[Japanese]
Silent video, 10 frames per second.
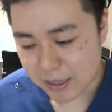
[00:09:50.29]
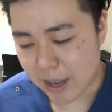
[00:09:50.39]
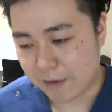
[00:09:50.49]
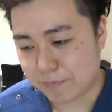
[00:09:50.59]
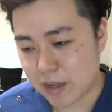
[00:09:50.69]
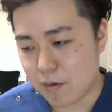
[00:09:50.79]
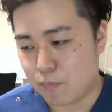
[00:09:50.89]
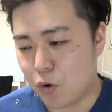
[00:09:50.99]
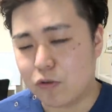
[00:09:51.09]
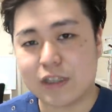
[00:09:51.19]
で
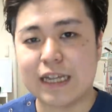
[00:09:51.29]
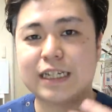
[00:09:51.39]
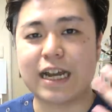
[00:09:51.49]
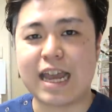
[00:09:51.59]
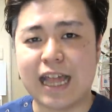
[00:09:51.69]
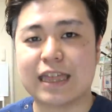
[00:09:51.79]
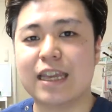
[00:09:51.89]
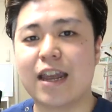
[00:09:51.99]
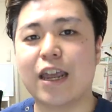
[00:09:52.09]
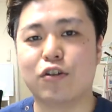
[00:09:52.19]
僕たちがやっ
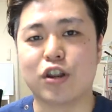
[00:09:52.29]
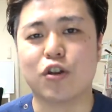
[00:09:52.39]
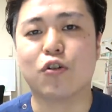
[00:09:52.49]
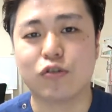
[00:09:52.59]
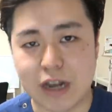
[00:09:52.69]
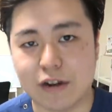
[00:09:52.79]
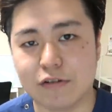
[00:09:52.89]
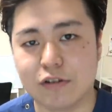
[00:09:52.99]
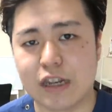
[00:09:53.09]
てないのに良くなる、